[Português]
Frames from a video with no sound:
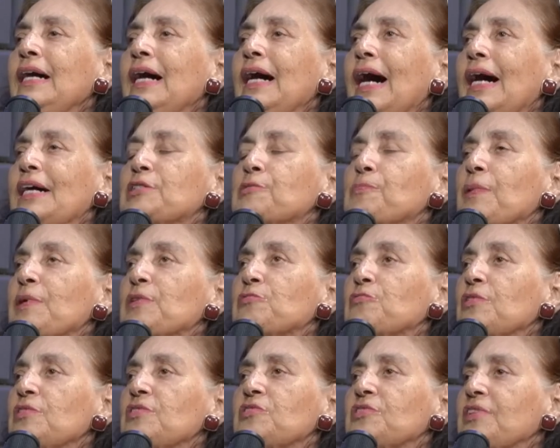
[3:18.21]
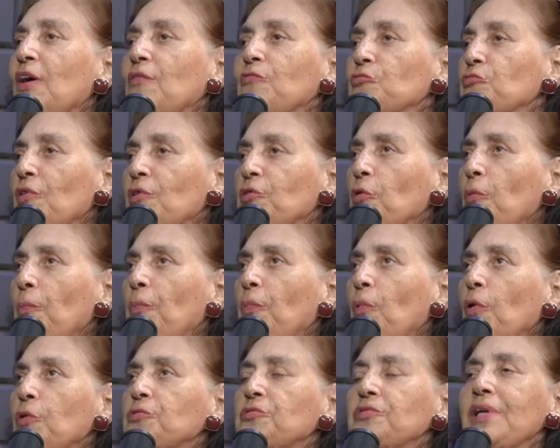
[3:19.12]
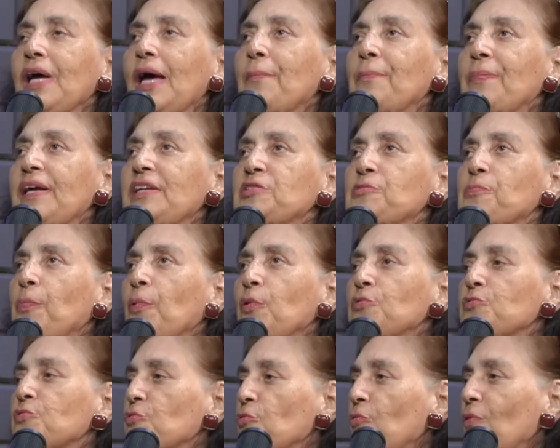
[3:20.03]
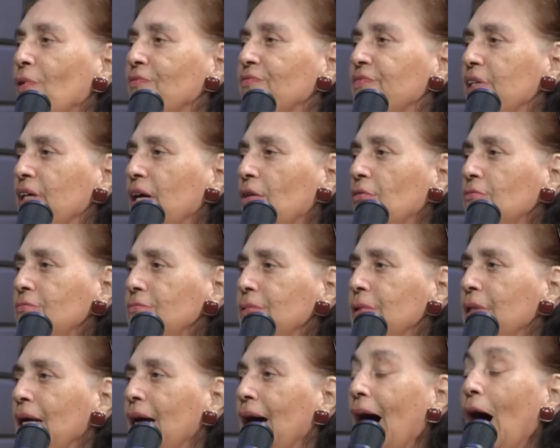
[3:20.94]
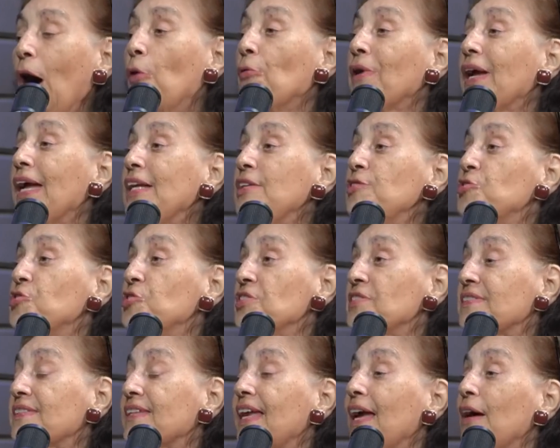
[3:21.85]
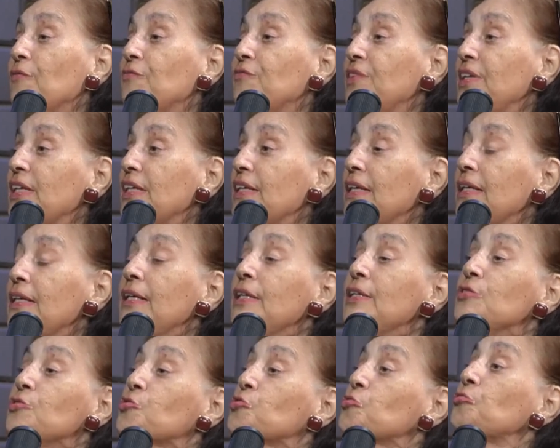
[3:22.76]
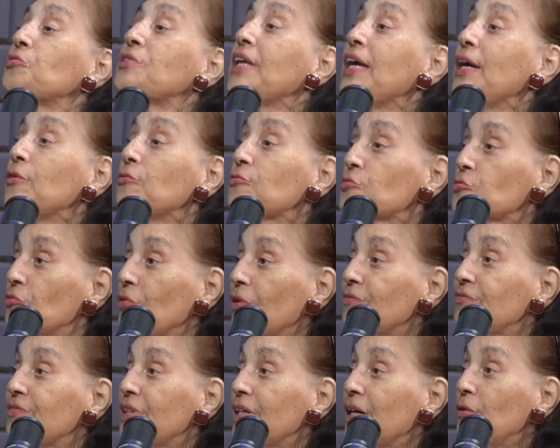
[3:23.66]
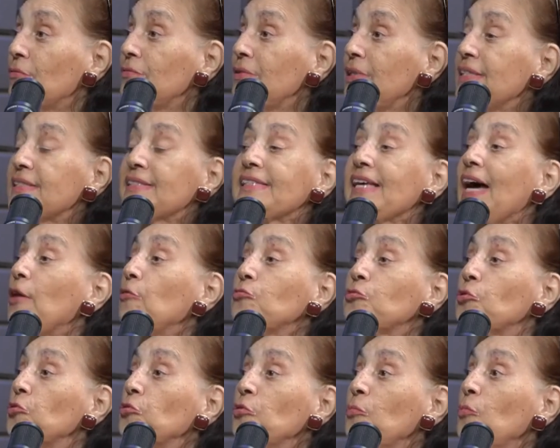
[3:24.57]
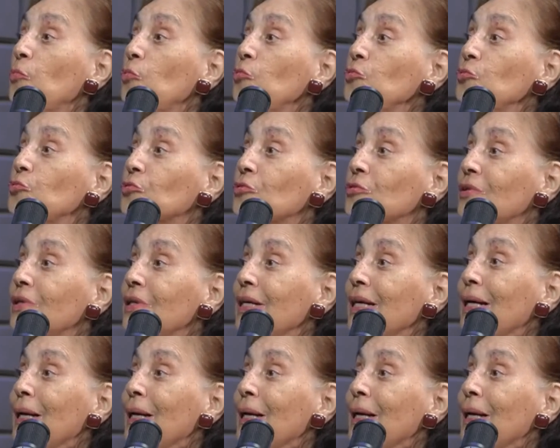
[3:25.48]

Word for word: as pessoas estavam no aeroporto, de repente pousou um avião, alguém disse que havia judeus no avião e saiu todo mundo